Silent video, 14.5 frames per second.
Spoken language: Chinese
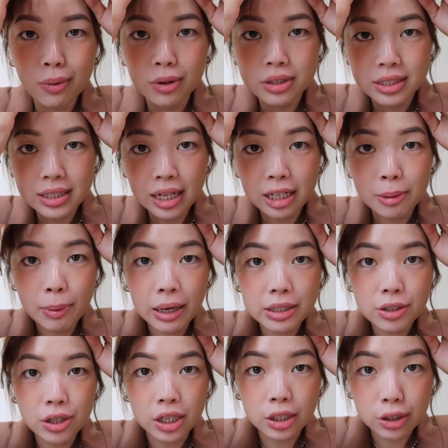我上礼拜的
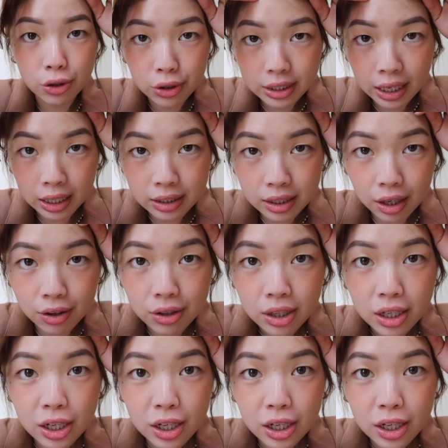时候额头也烫到，